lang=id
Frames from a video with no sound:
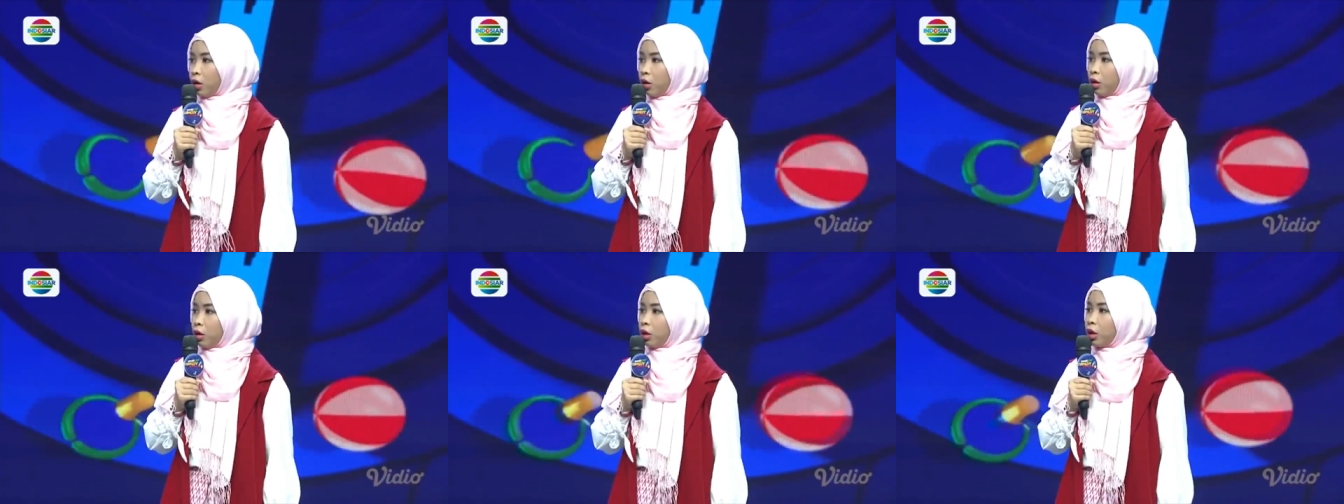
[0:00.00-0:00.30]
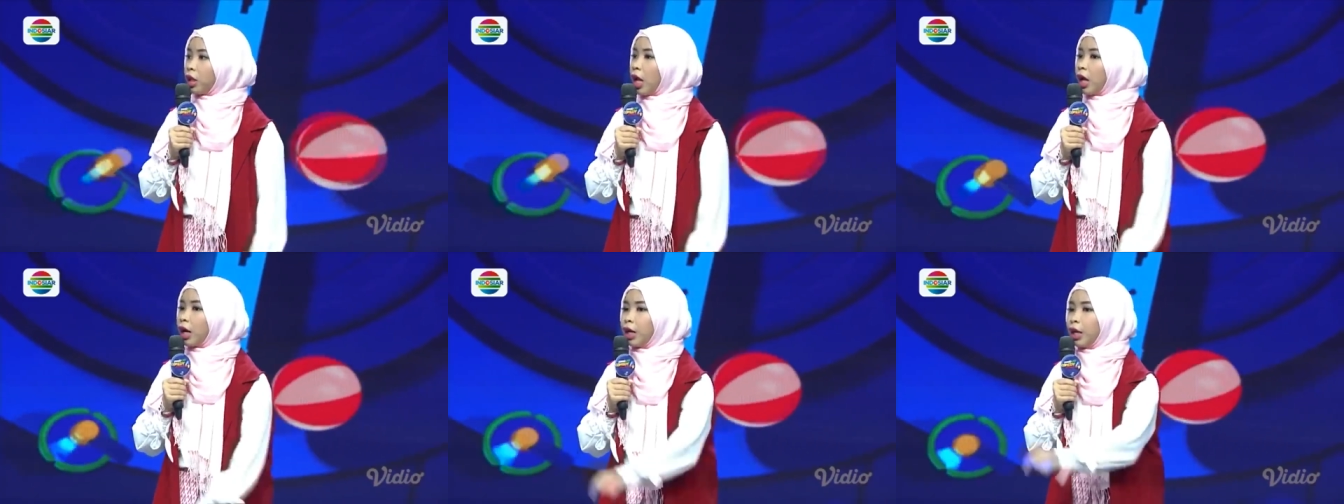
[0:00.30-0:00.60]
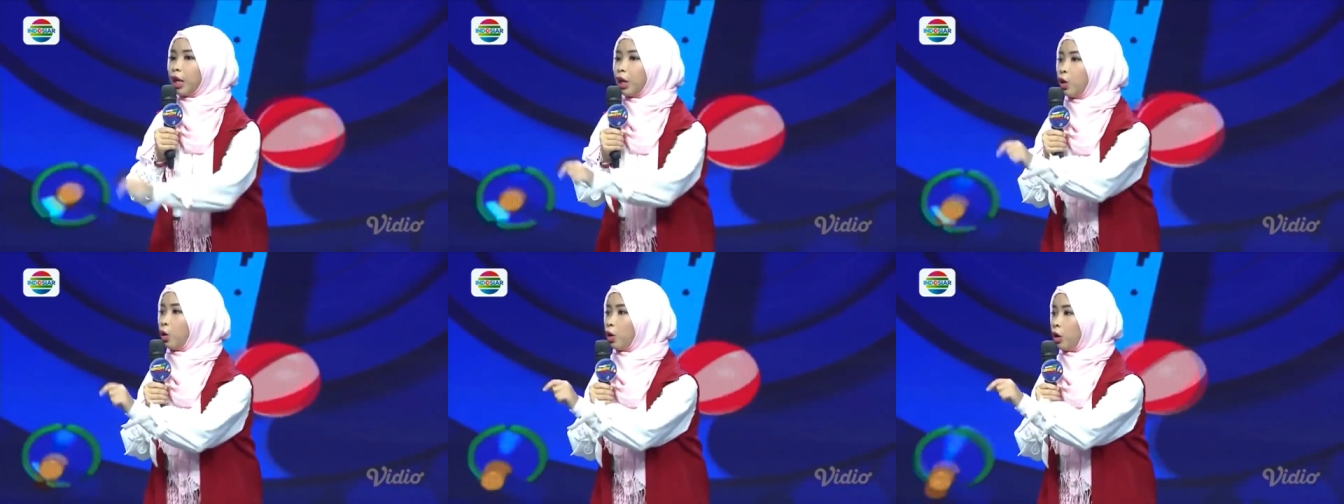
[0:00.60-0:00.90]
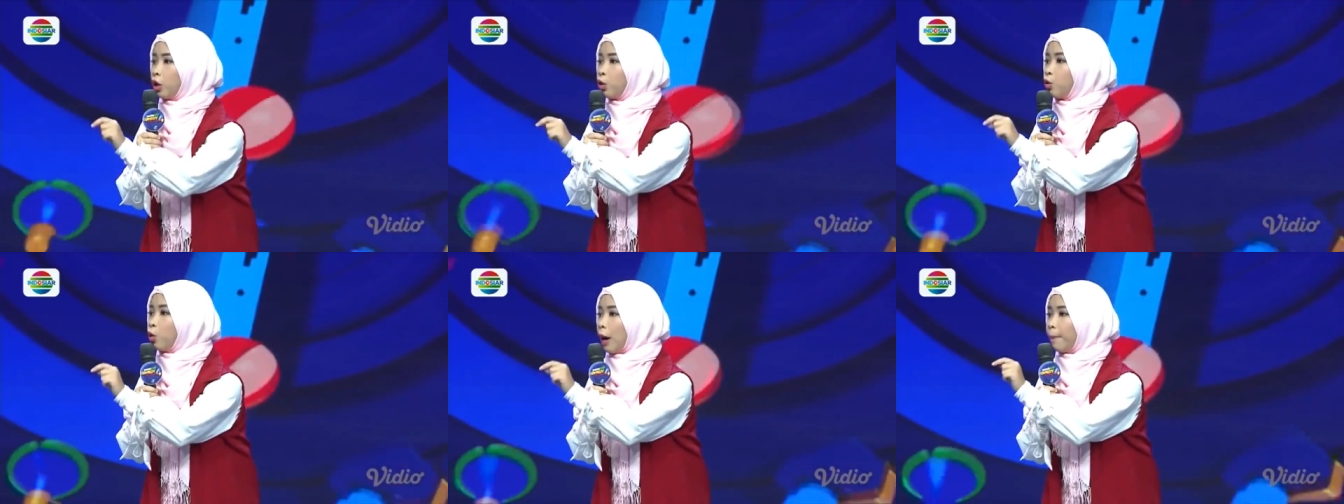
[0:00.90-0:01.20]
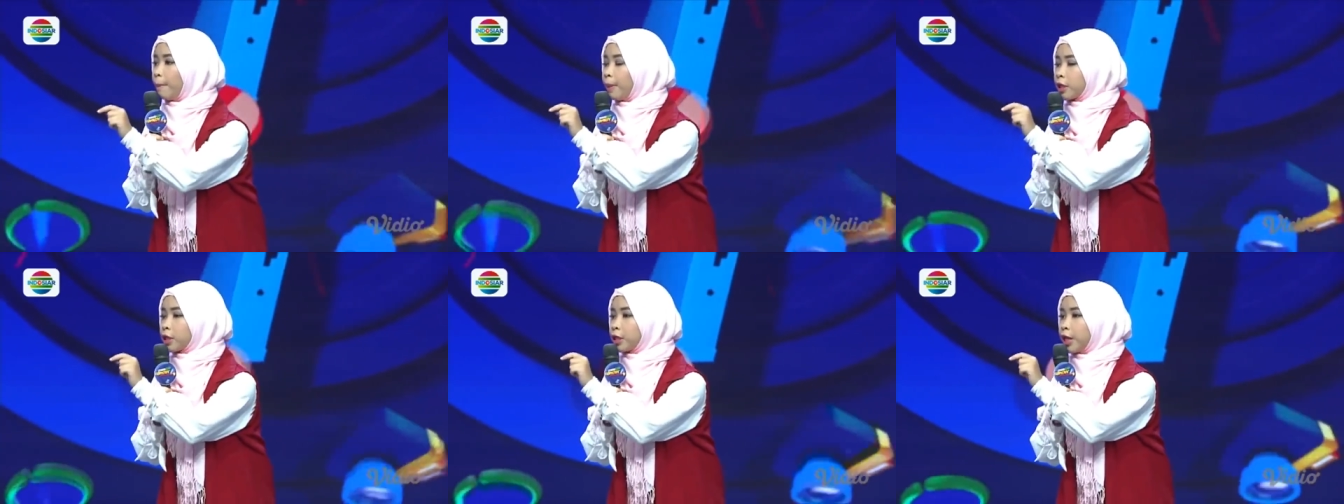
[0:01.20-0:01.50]
Ntar nih itu
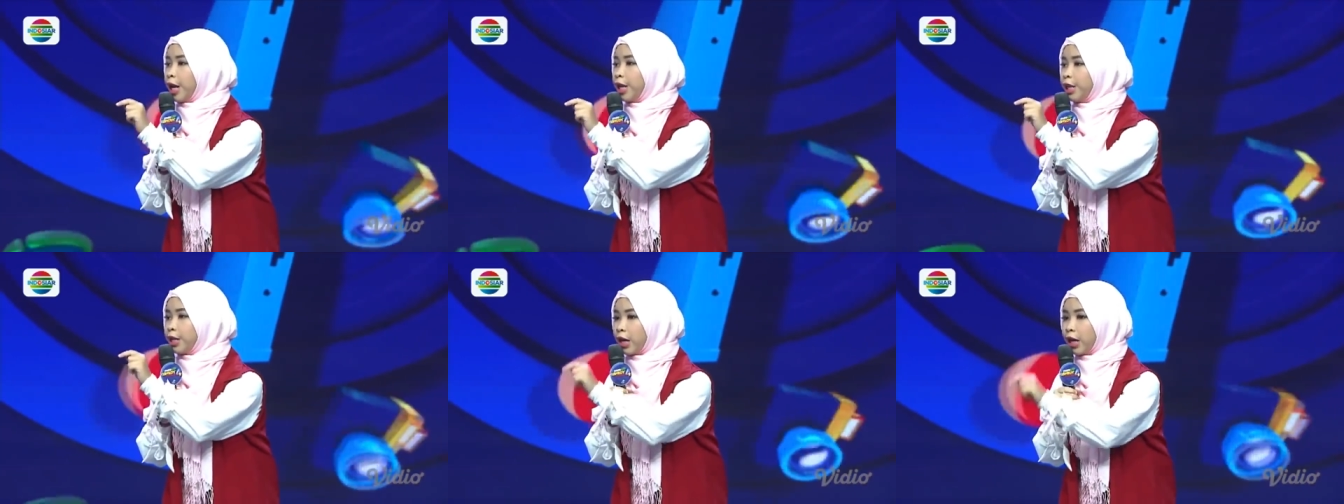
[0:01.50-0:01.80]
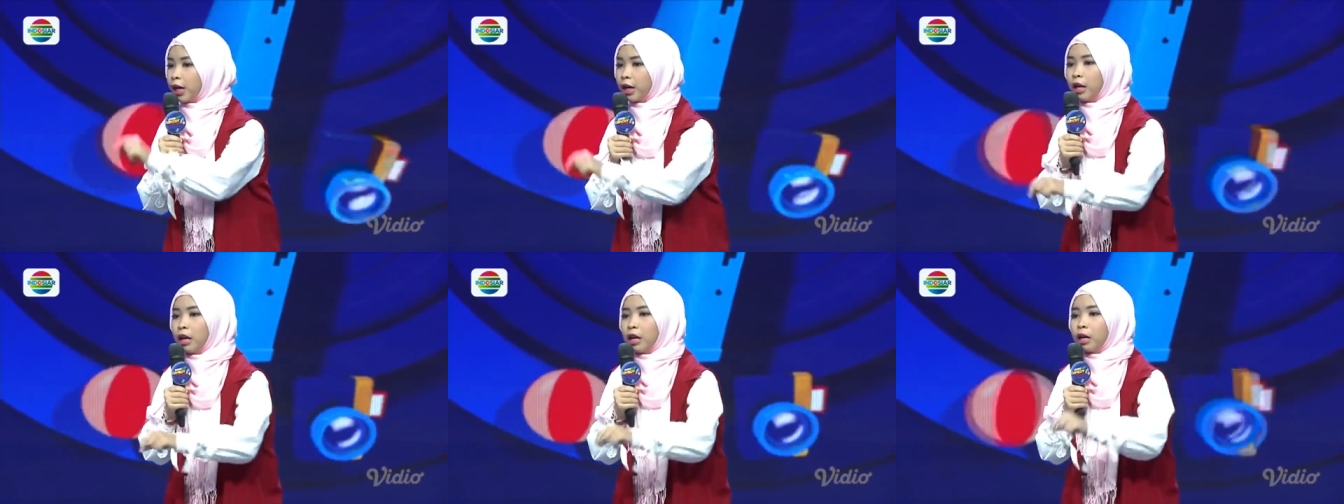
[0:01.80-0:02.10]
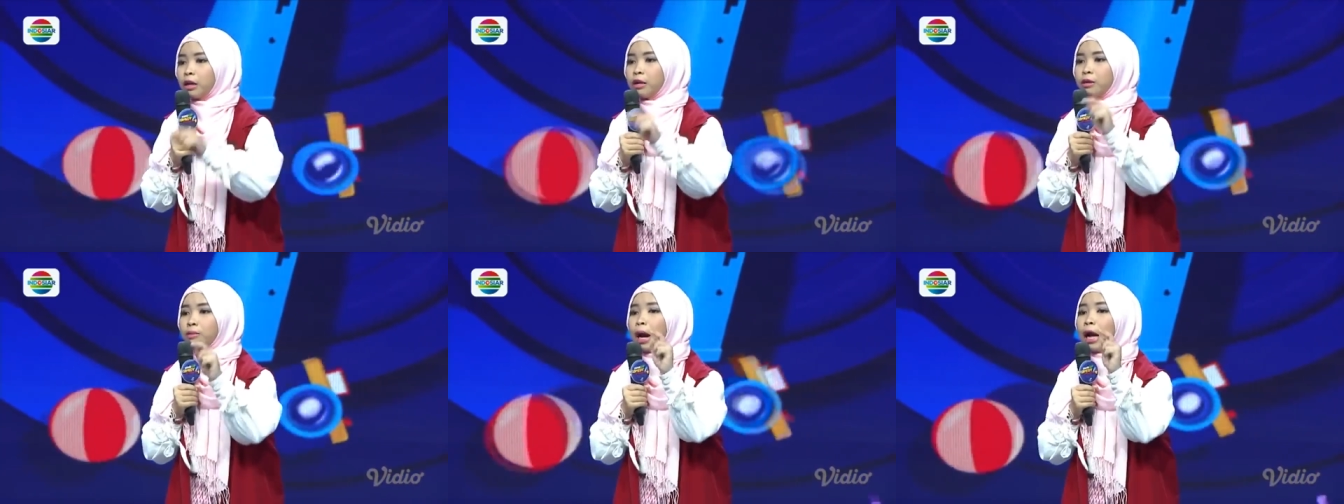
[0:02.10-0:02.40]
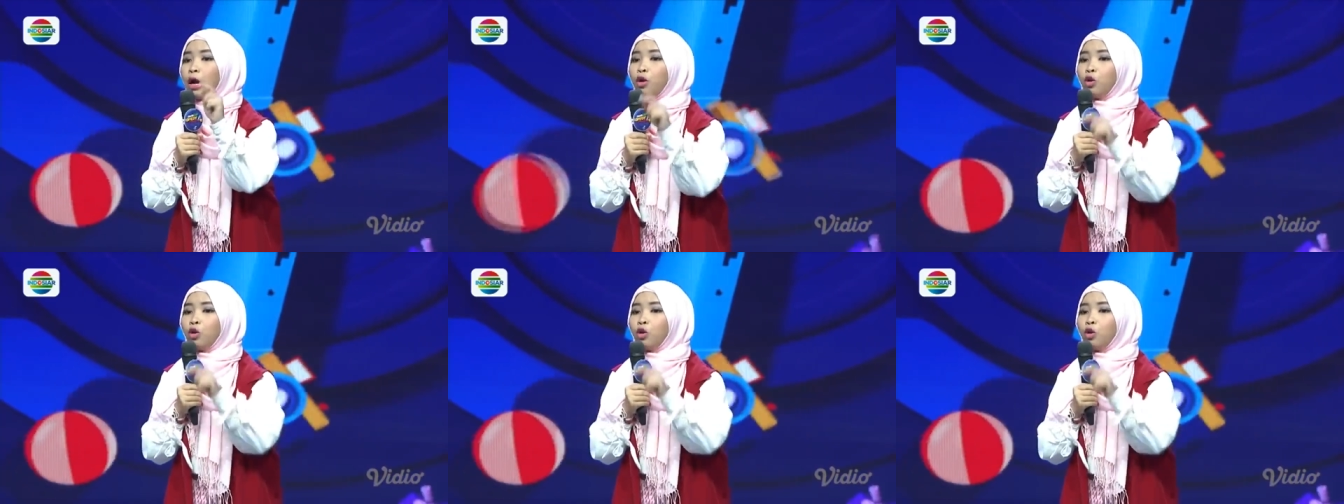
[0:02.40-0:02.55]
ampas genjer, malu